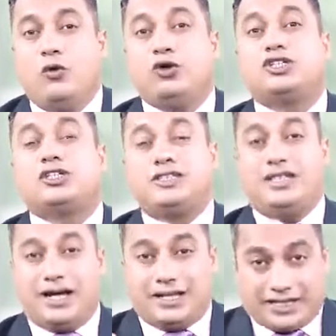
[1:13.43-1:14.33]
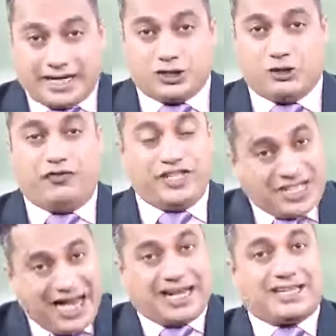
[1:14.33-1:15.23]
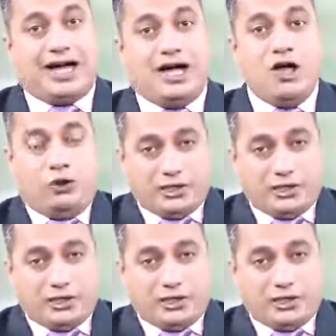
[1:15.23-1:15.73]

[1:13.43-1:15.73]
उस दर्द का जो विचार था